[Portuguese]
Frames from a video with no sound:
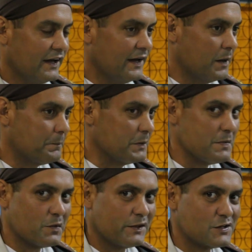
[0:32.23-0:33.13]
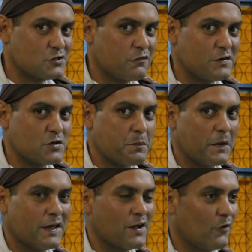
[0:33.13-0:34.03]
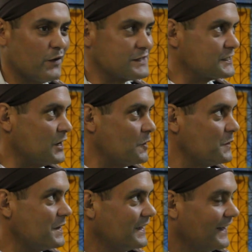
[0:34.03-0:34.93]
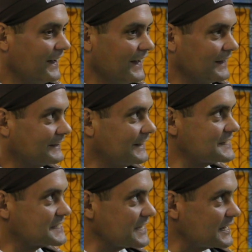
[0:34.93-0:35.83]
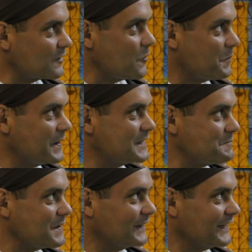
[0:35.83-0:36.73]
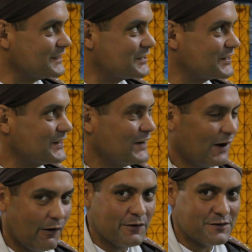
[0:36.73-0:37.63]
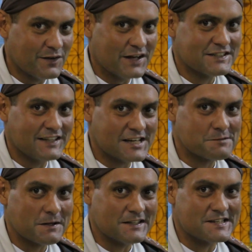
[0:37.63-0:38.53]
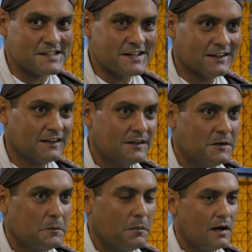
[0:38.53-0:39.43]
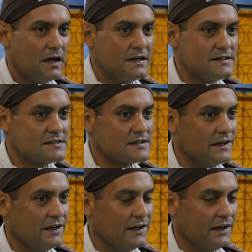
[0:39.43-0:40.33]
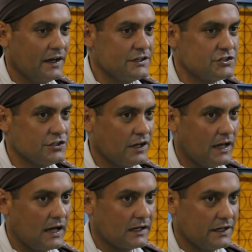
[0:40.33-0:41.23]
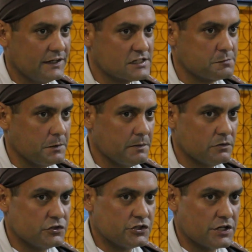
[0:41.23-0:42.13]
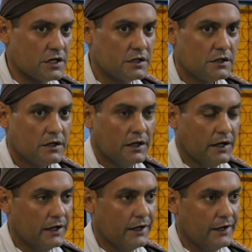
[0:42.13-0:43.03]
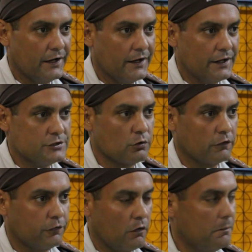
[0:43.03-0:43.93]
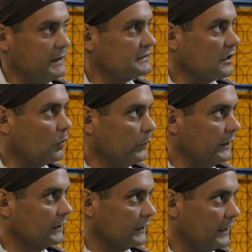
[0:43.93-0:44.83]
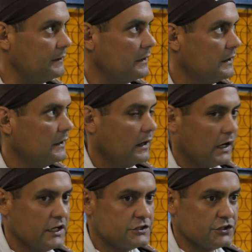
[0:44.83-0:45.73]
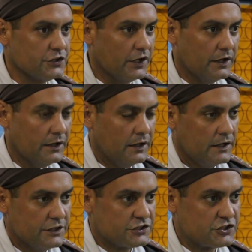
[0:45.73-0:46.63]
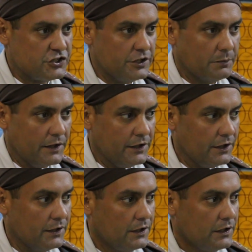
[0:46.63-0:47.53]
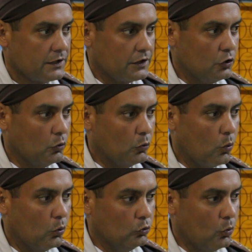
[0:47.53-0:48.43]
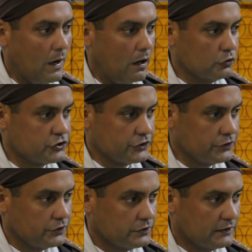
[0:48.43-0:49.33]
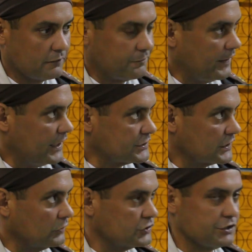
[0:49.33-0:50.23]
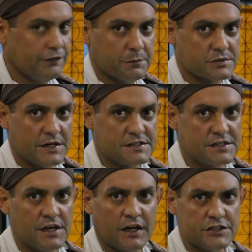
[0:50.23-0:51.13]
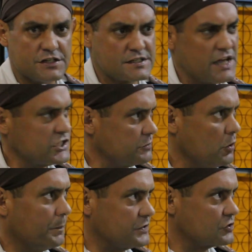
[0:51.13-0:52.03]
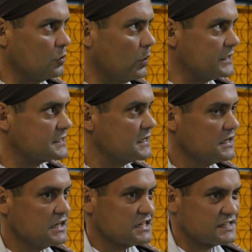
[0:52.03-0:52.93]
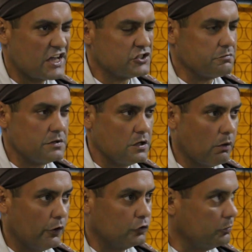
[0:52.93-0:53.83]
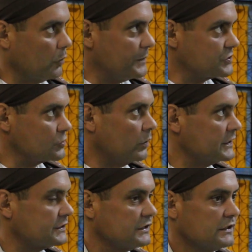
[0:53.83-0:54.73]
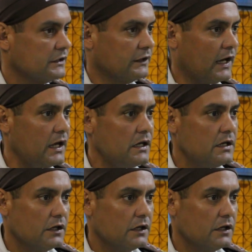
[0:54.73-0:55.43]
É, primeiro, queria só fazer uma pequena correção. É, terceira companhia independente, ao invés de décima terceira. Mas é, a gente encara aí esse primeiro dia é, de uma forma bem tranquila, né? A gente é, estima aí que no, no auge da festa nós tivemos aí cerca de 7 mil pessoas, 7 mil a 8 mil pessoas, né?